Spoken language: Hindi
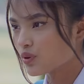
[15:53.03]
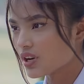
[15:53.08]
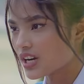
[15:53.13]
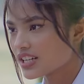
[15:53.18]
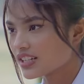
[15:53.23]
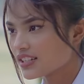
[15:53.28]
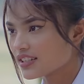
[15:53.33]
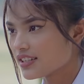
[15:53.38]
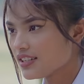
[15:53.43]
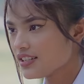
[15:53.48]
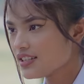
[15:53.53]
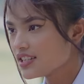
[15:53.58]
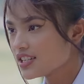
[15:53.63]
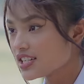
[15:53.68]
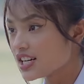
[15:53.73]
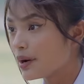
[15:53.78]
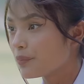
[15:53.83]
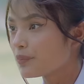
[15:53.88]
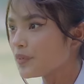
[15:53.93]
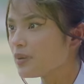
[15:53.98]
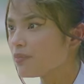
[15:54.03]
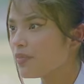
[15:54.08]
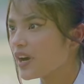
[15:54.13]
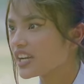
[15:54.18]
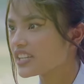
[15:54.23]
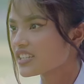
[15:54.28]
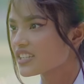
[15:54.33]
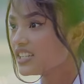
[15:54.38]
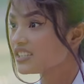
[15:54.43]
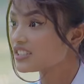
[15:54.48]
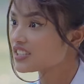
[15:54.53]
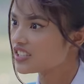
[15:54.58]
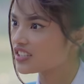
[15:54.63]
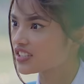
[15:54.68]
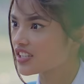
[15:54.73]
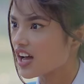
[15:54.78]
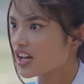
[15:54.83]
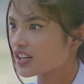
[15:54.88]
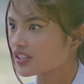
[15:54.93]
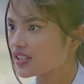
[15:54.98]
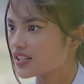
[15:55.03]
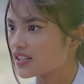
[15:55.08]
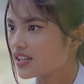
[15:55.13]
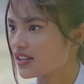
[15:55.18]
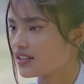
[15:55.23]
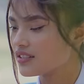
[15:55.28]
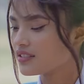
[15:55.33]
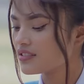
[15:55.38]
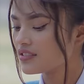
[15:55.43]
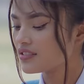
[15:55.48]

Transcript: बुरा करके अपनी बारी का इंतजार करना